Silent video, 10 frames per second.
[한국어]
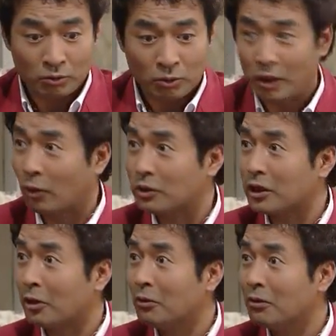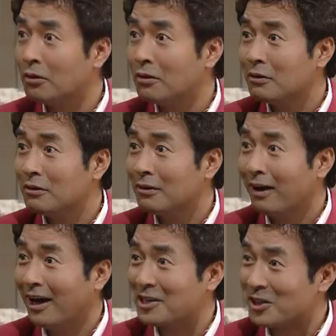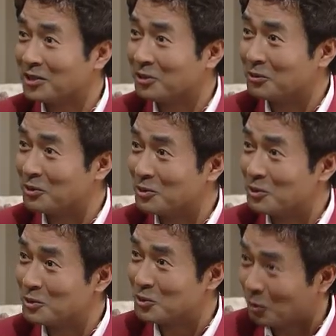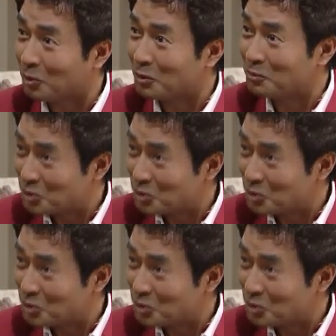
거기가 어딘가요? 아, 저한테도 정보 좀